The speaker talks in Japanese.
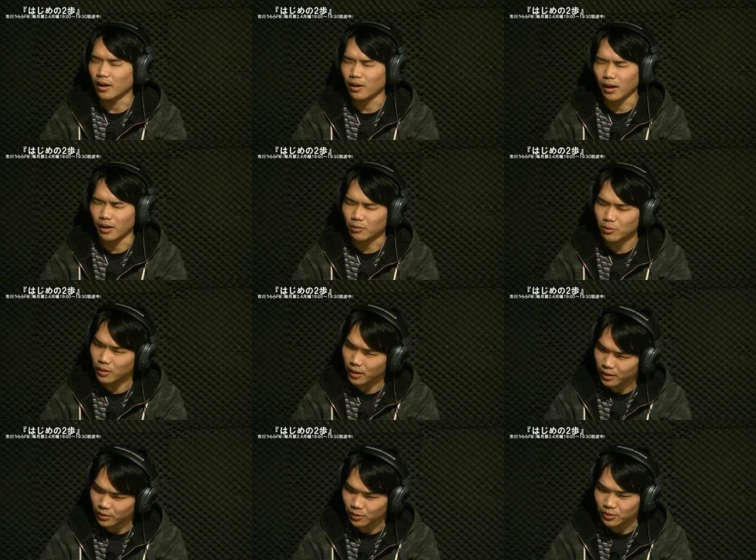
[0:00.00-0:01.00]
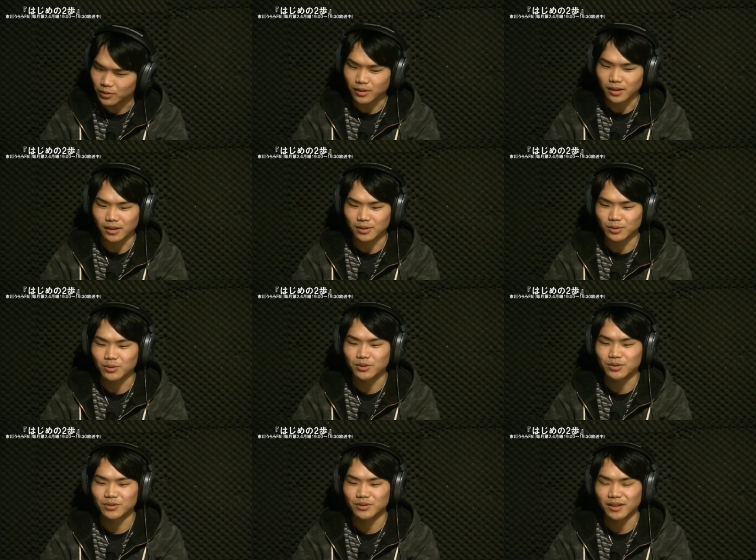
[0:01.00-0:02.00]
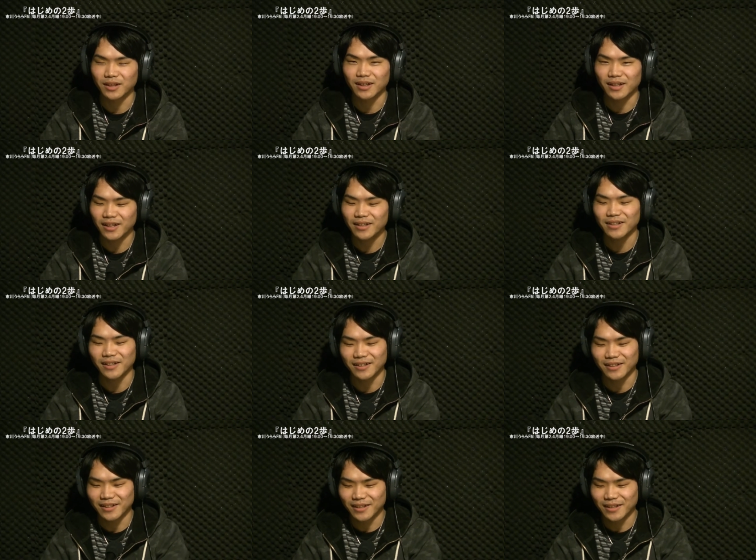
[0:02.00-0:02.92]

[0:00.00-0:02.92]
憧れというかそういうなんか変な